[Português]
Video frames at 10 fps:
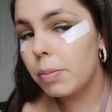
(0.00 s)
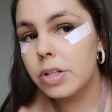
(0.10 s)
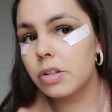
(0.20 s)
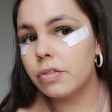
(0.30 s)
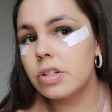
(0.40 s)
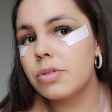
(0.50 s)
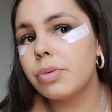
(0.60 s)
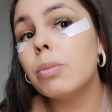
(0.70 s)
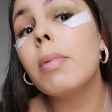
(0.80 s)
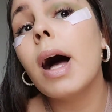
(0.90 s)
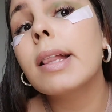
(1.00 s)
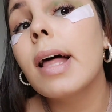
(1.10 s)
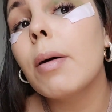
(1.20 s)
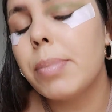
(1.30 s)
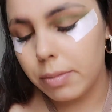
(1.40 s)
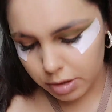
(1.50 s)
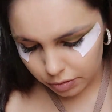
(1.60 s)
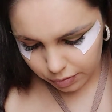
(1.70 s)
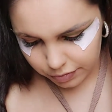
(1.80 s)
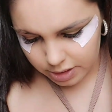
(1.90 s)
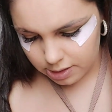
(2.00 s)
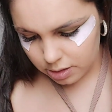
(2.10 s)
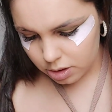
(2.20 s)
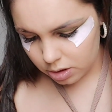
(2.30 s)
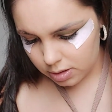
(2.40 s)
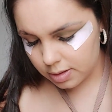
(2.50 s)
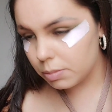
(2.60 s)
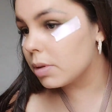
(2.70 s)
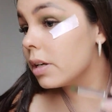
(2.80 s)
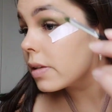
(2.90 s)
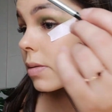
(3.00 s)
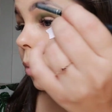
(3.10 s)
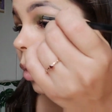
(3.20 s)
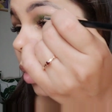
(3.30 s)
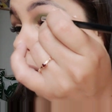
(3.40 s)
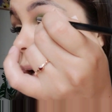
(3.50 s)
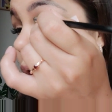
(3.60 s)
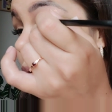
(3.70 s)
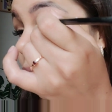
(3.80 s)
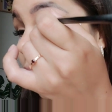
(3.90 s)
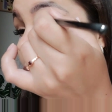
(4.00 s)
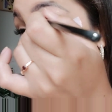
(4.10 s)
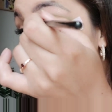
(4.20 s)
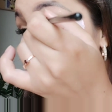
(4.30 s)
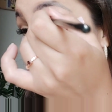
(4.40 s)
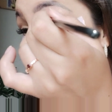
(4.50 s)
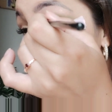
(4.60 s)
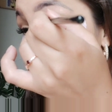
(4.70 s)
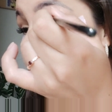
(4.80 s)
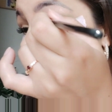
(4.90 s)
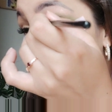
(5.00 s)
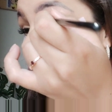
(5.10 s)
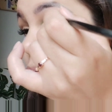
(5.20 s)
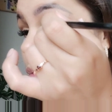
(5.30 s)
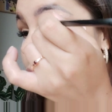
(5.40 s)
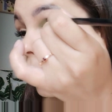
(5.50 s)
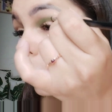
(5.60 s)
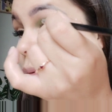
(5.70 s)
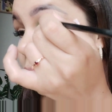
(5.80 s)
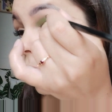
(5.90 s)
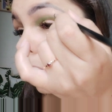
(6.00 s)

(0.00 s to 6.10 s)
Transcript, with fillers: Depois eu vou esfumar, tá? Primeiro eu vou fazer só assim mesmo. O esboço